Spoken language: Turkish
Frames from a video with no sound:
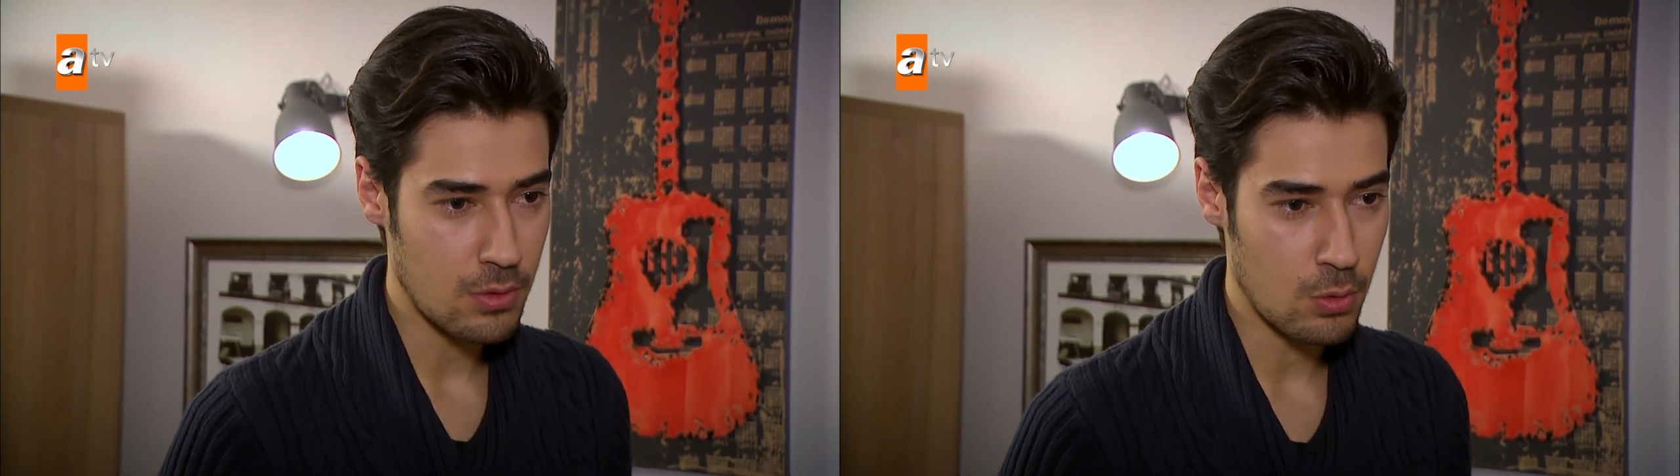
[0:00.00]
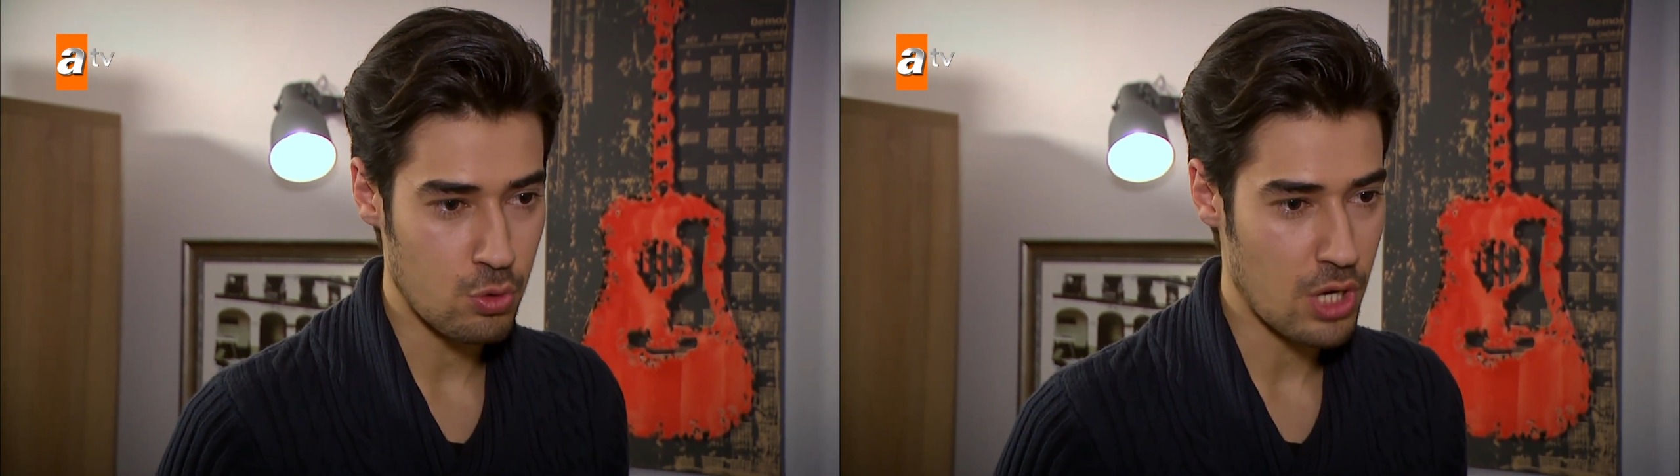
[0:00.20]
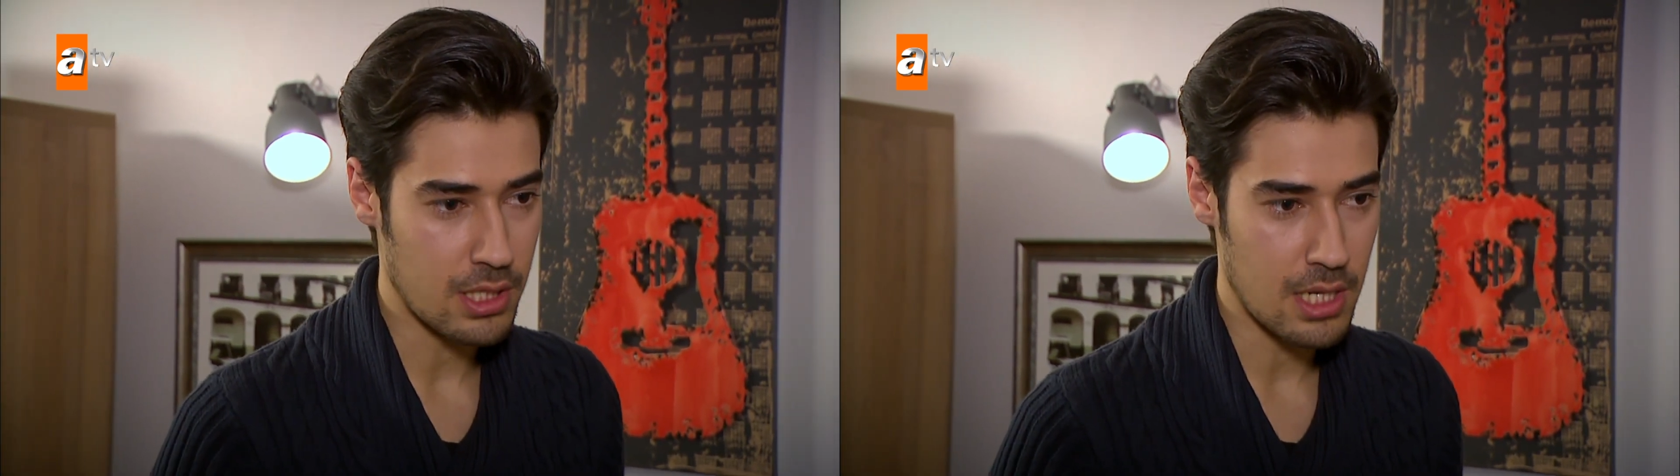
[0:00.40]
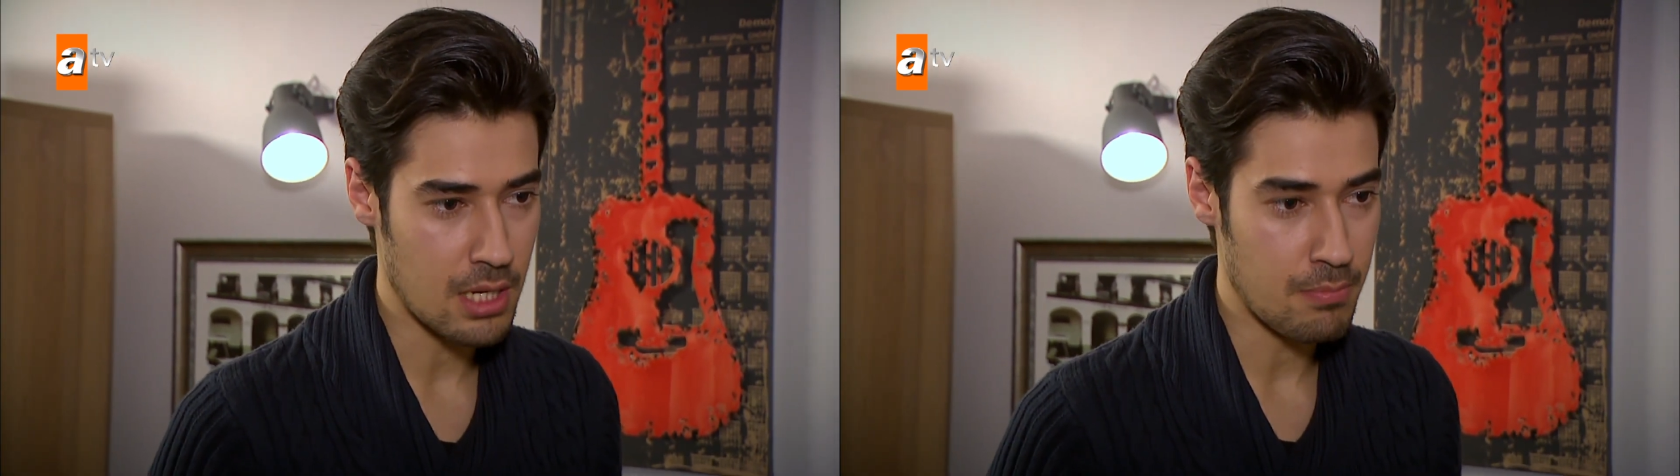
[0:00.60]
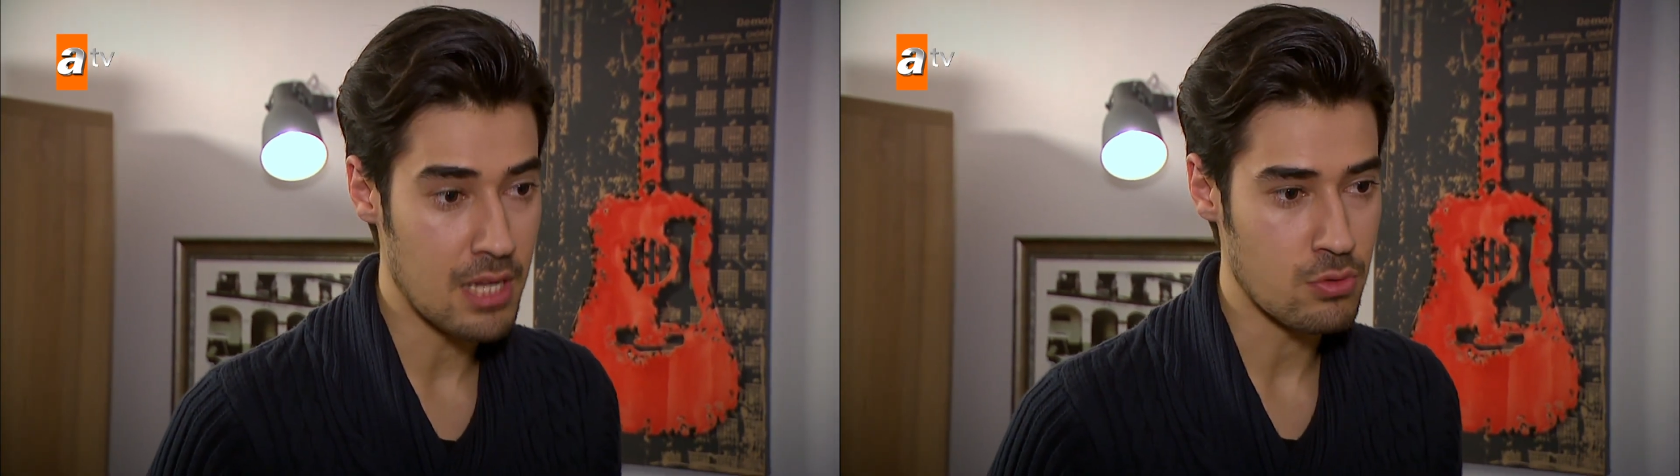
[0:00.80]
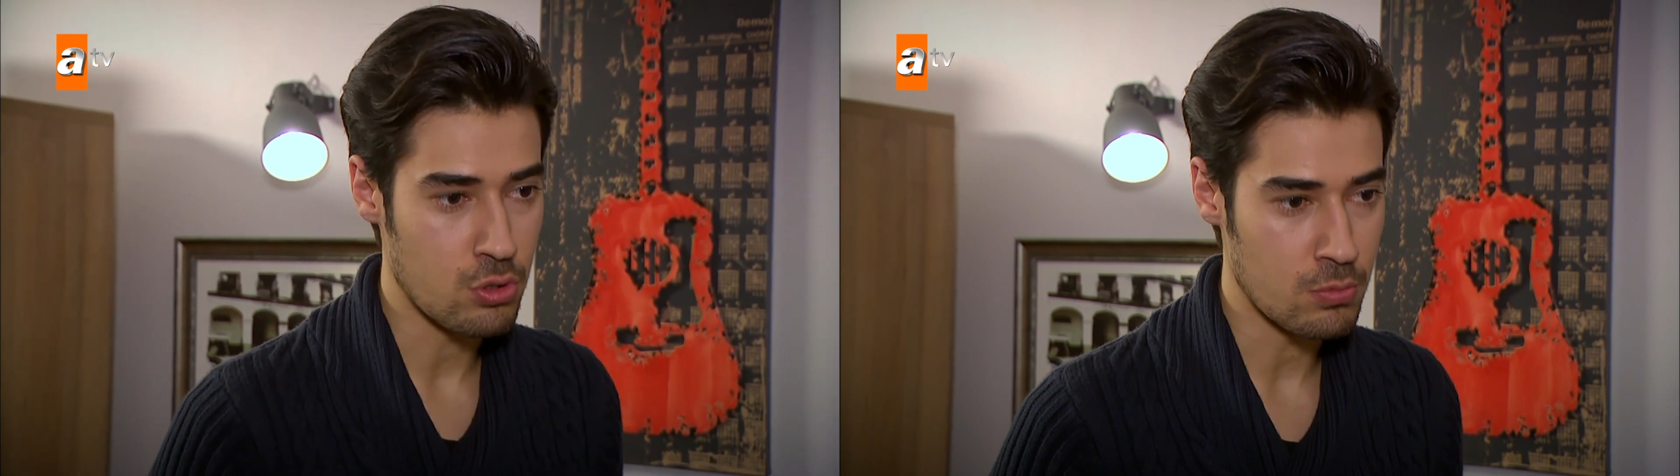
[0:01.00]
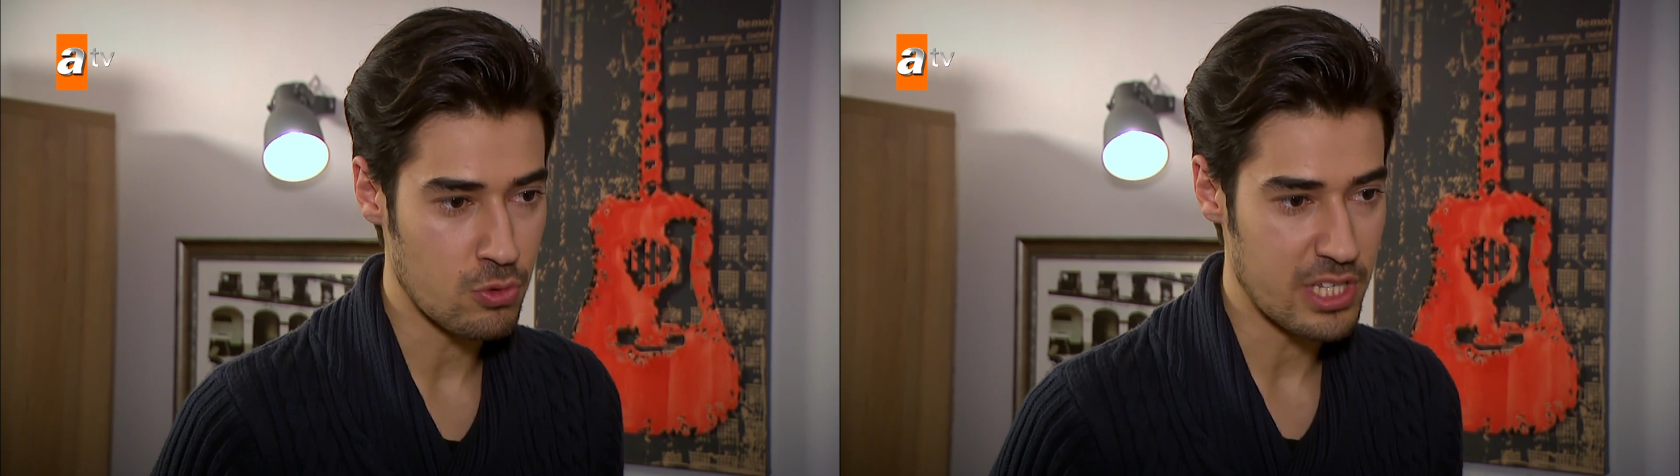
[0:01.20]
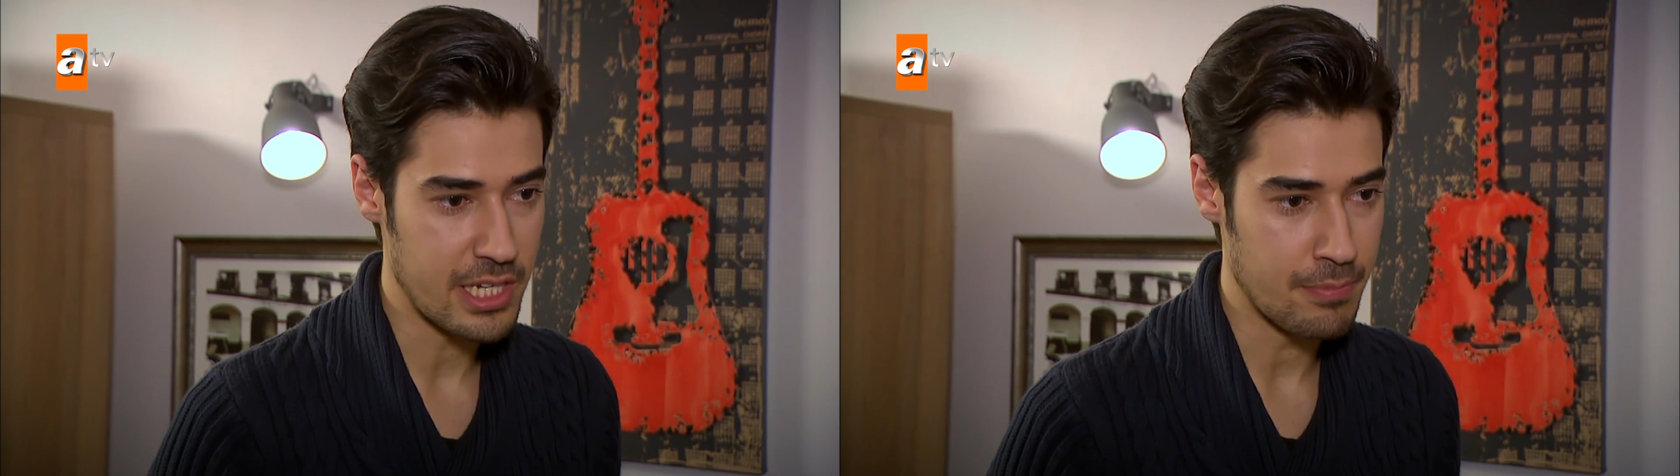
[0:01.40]
olacaklardan ben
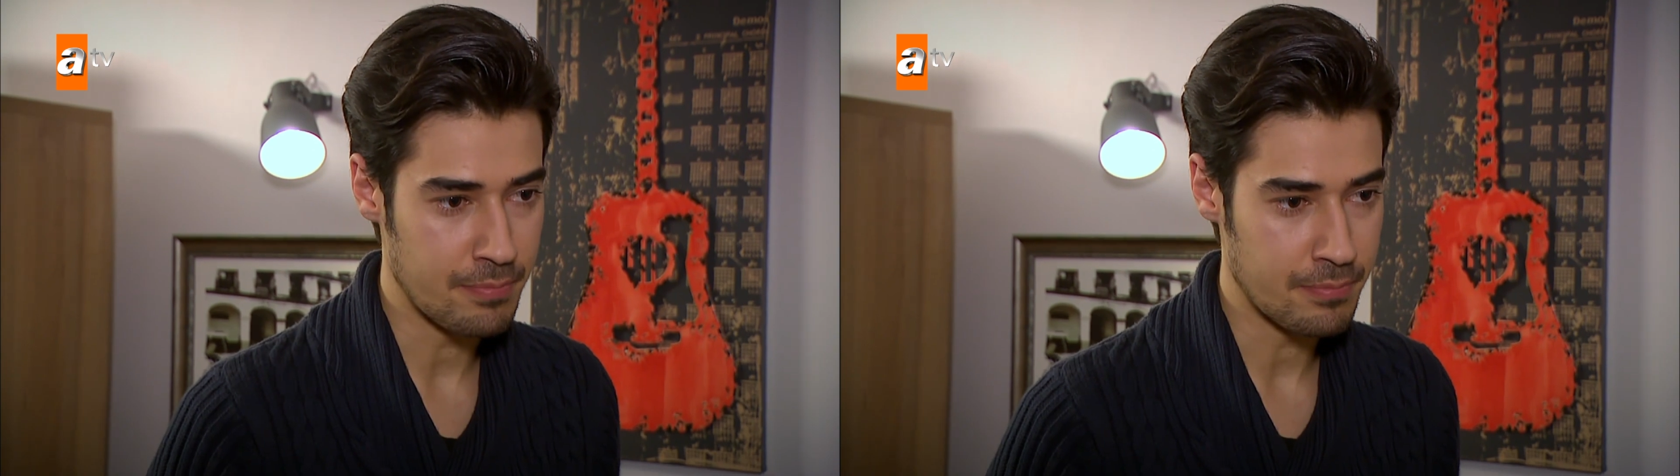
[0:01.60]
sorumlu değilim.